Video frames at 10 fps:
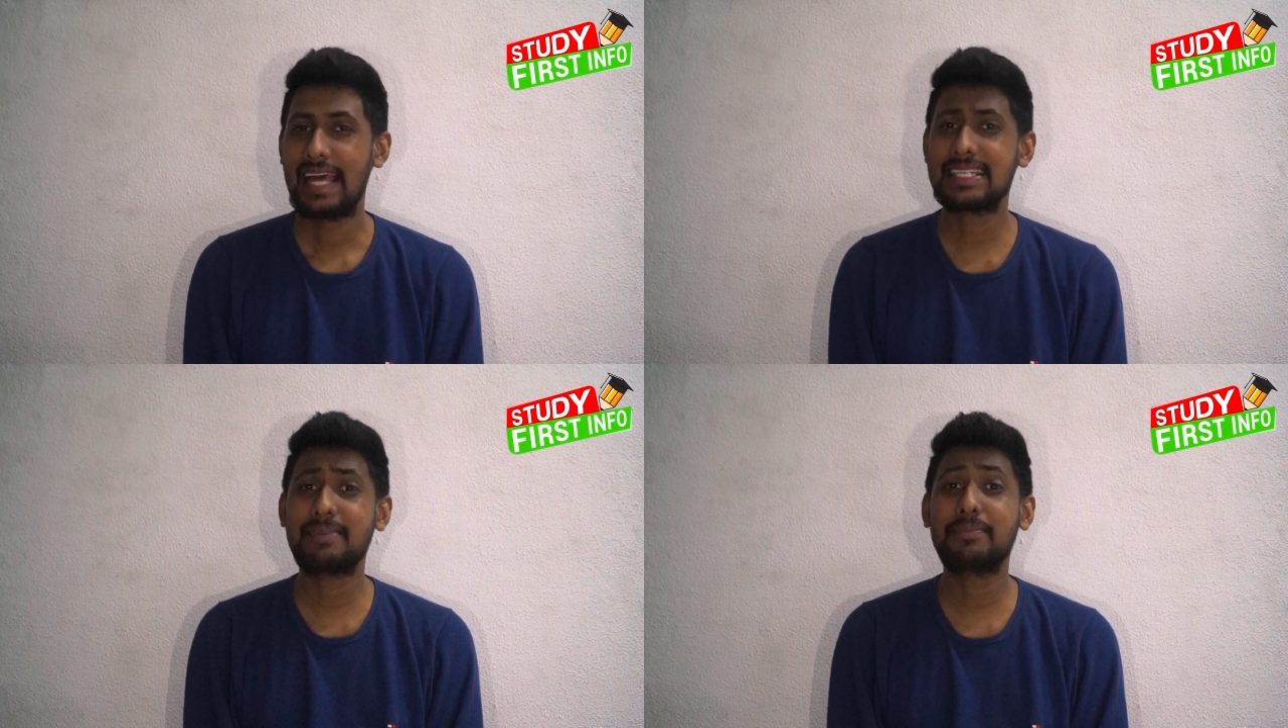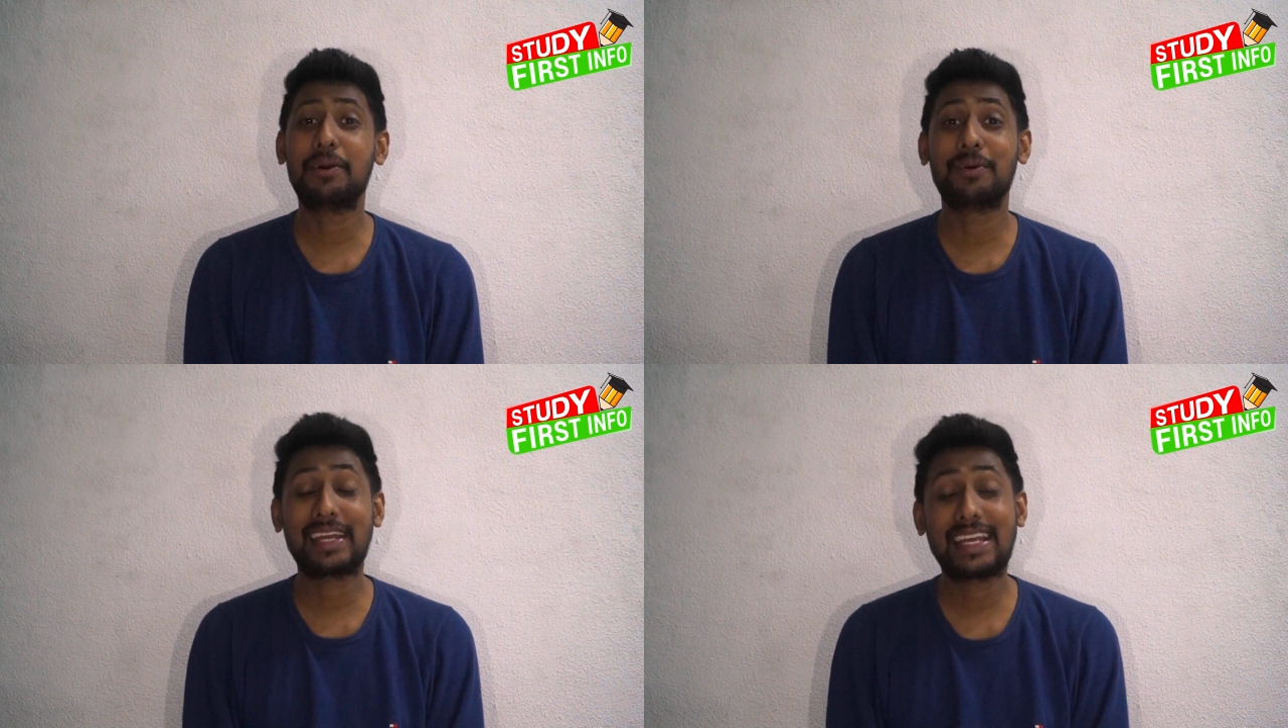আচ্ছা আমরা
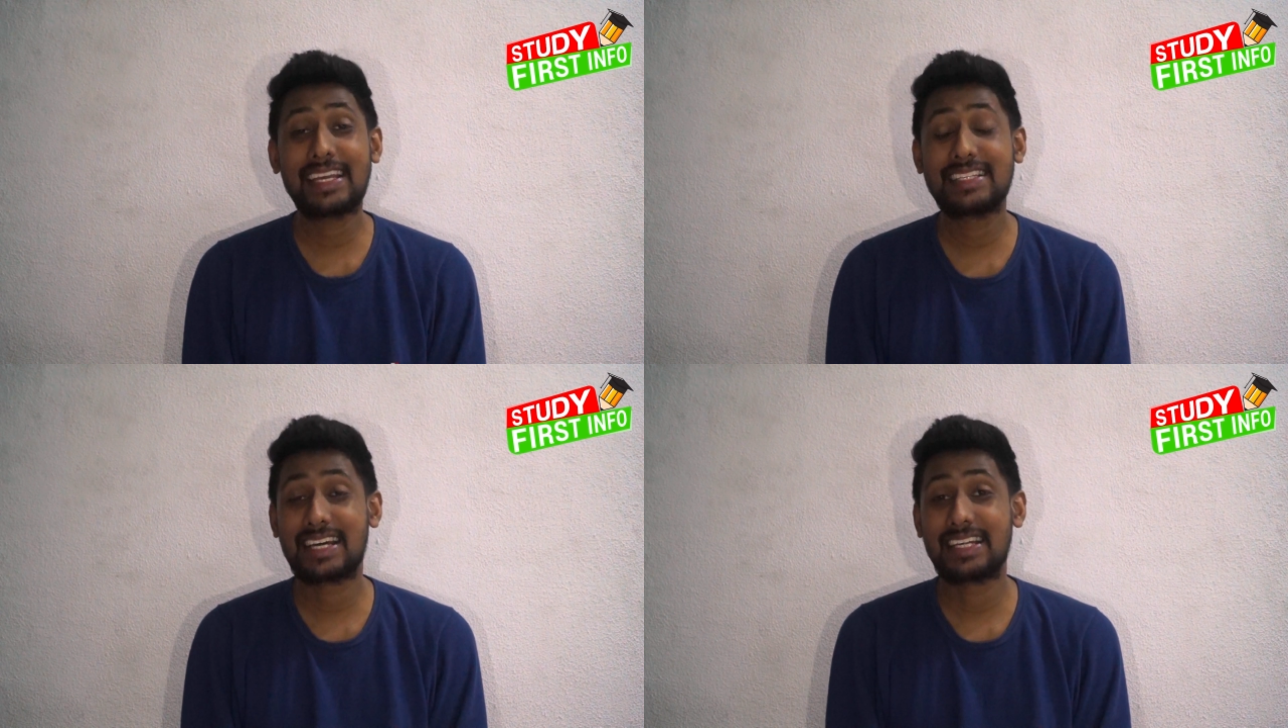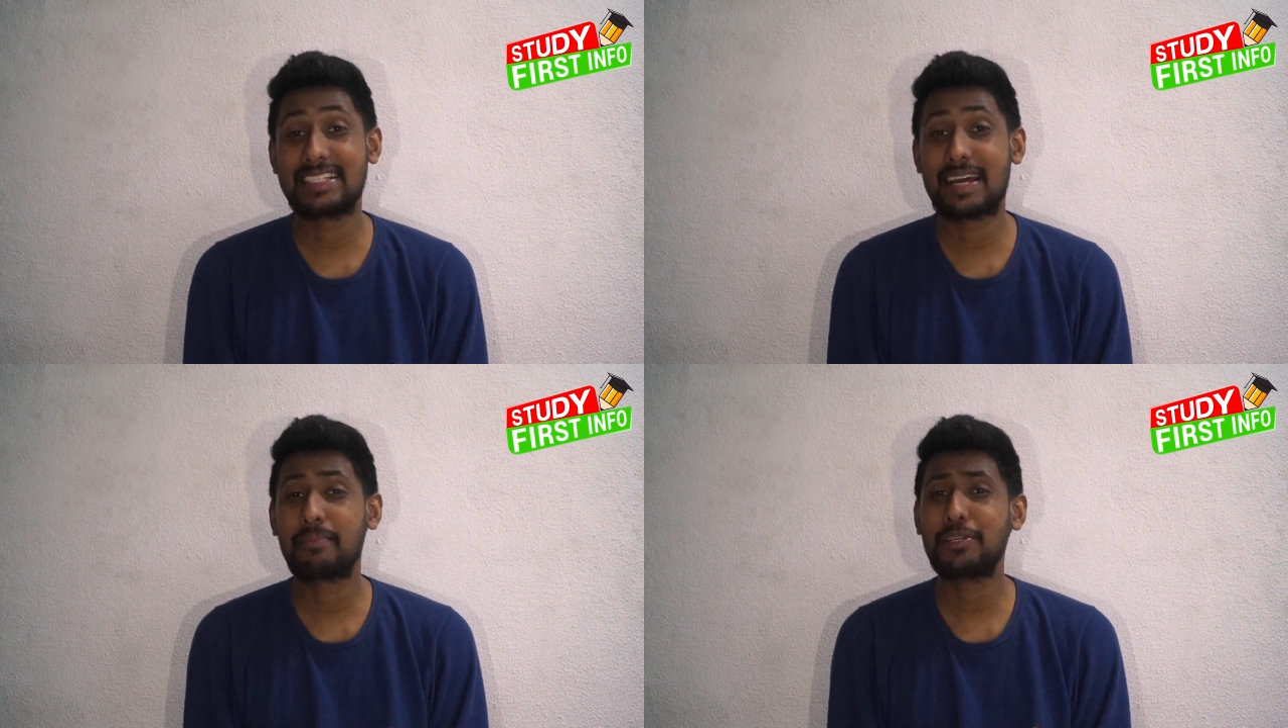অনেকেই জানি
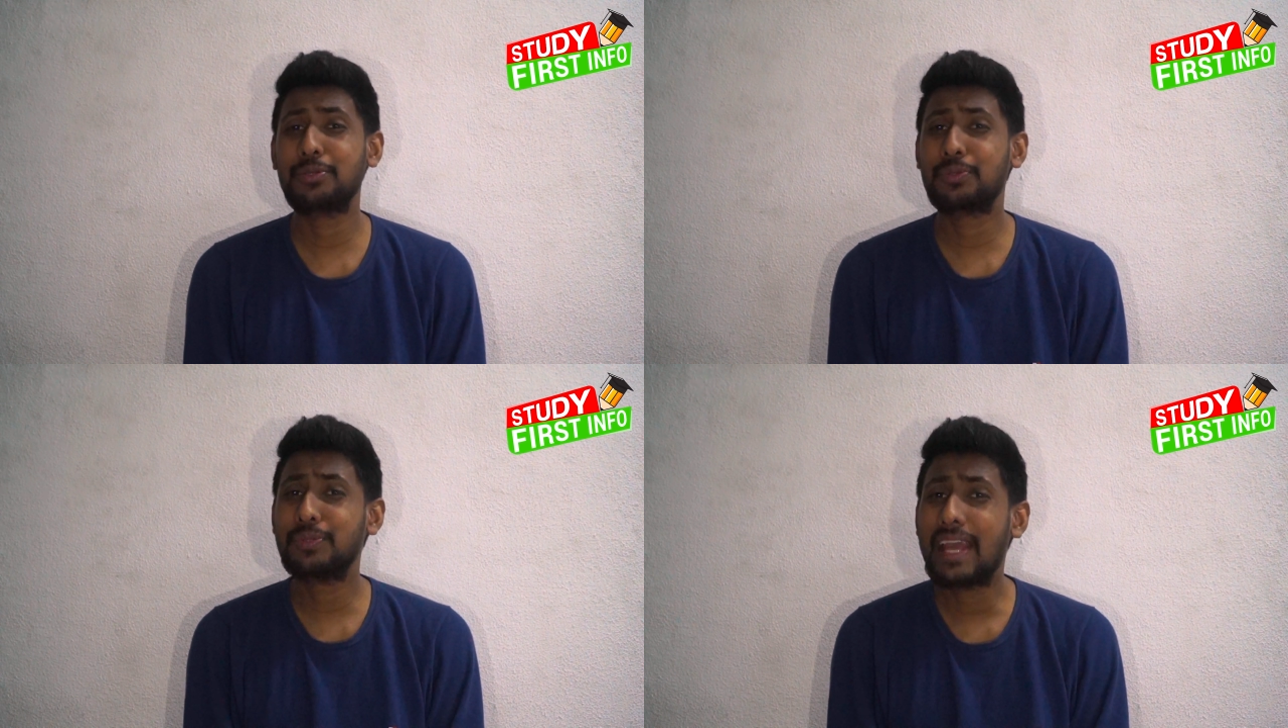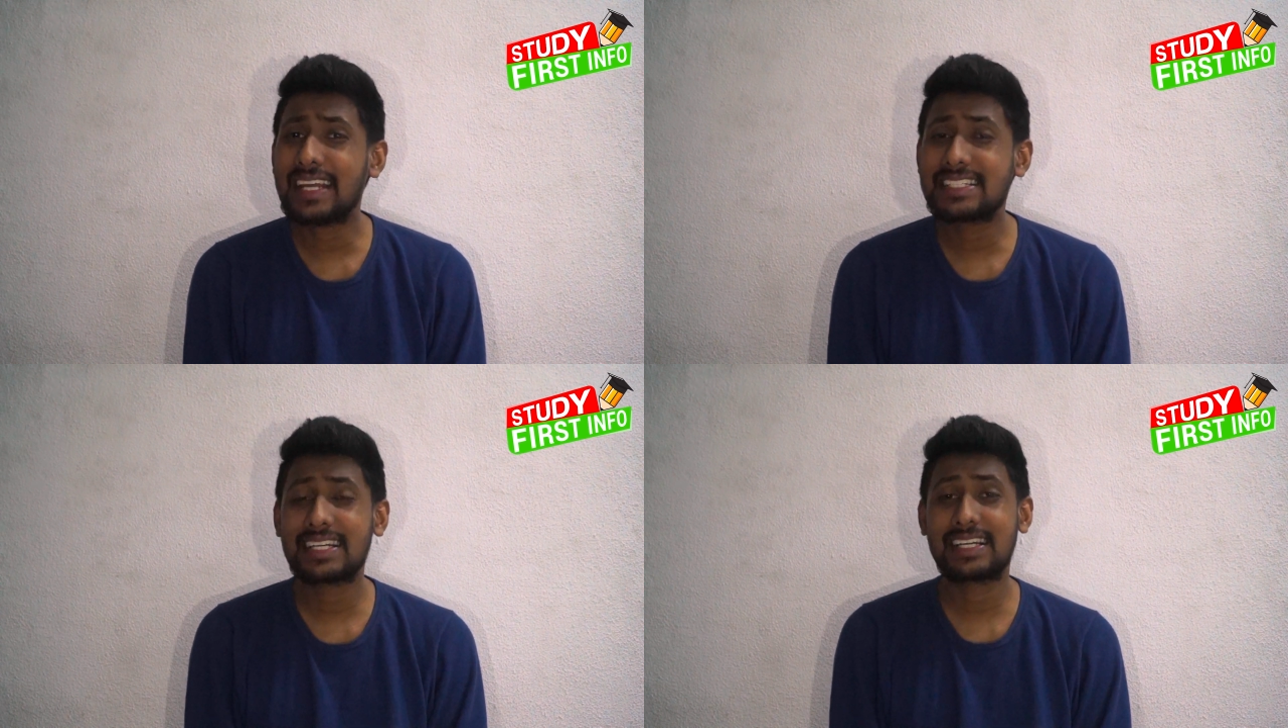যে আমরা যদি কোনো
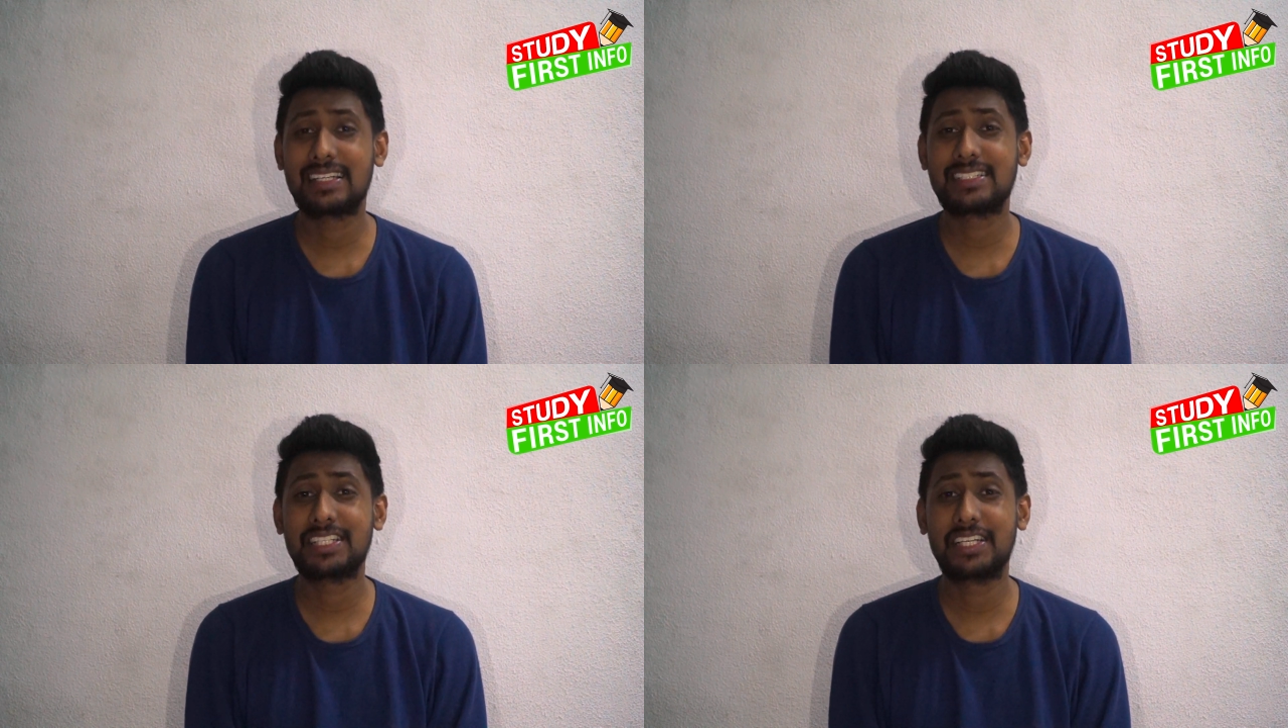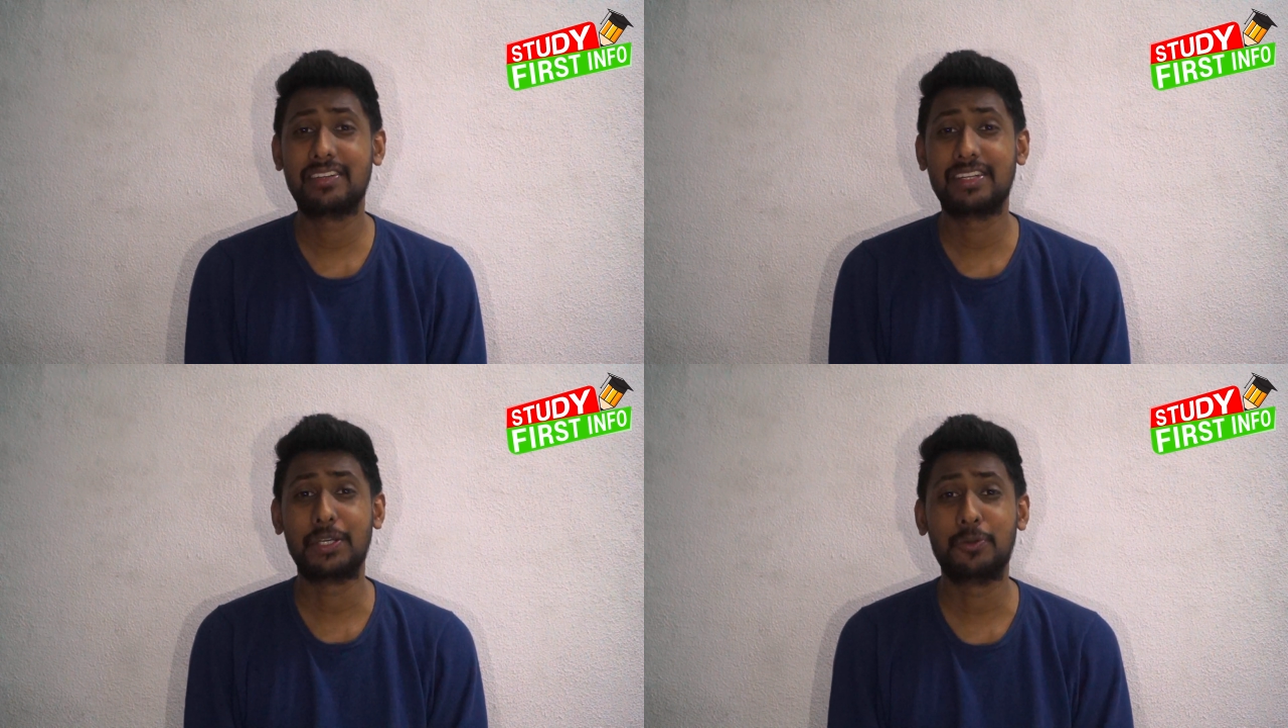একটা
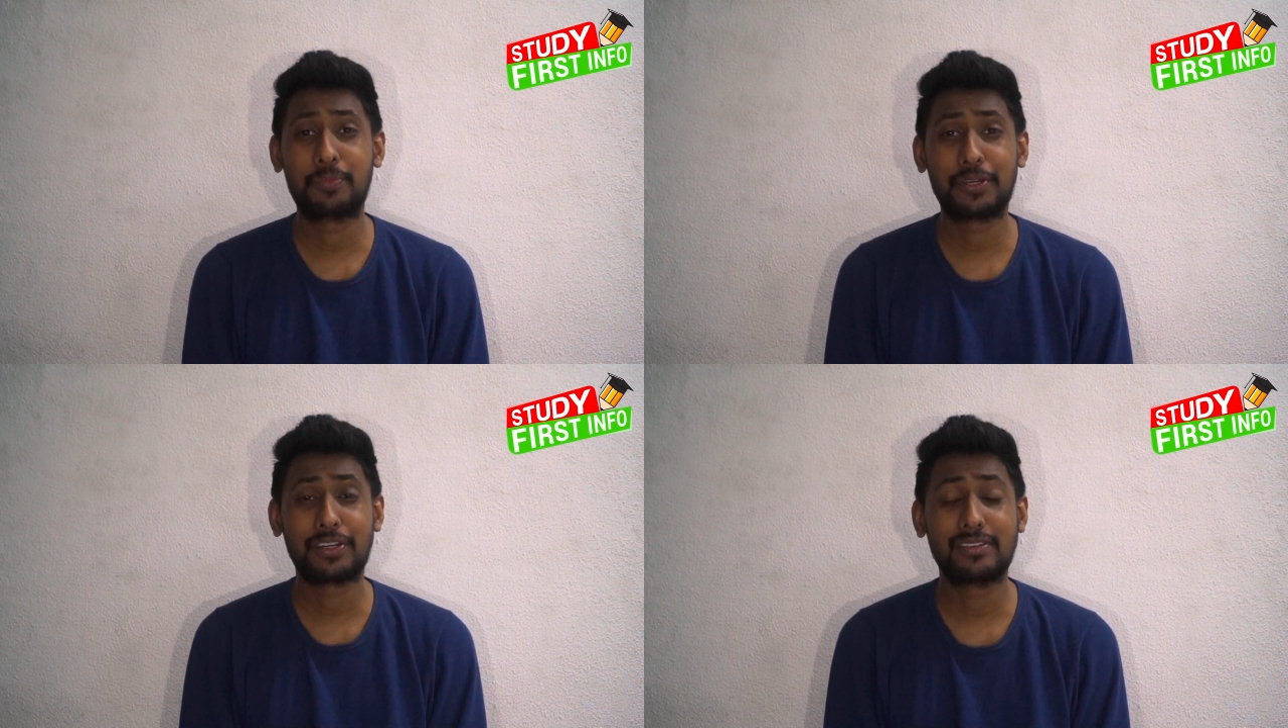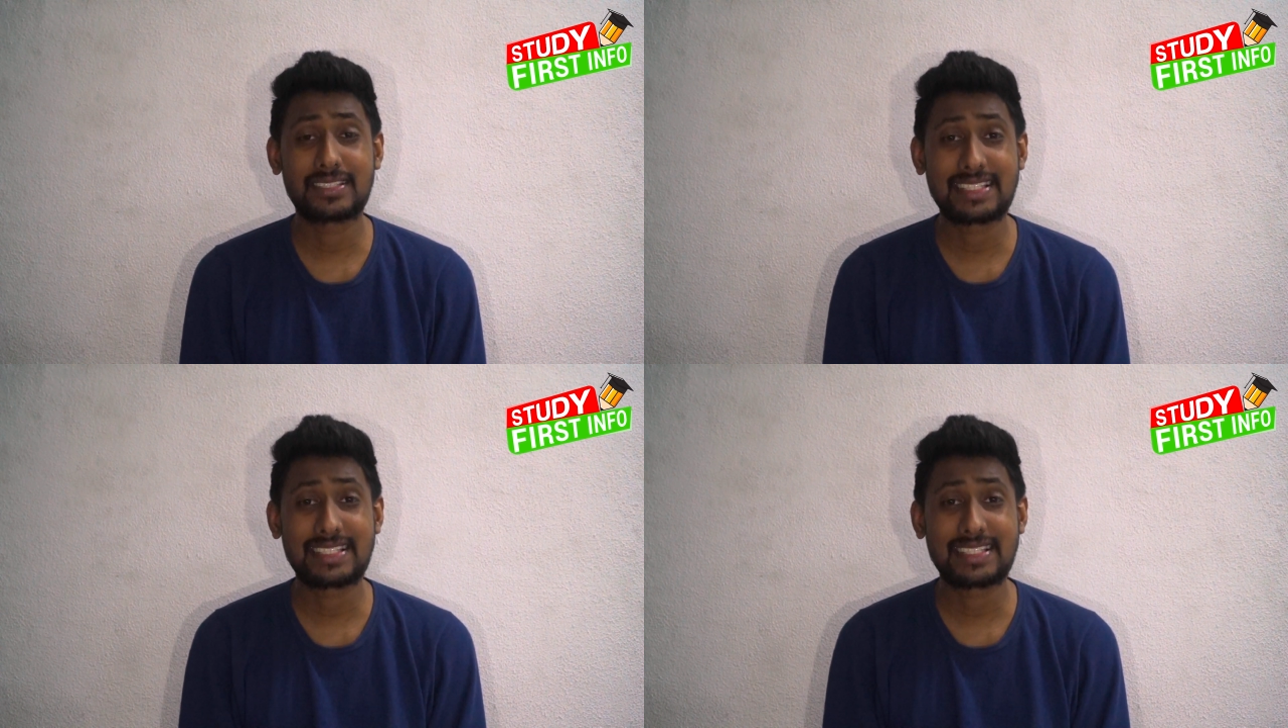কান্ট্রির ইউরোপিয়ান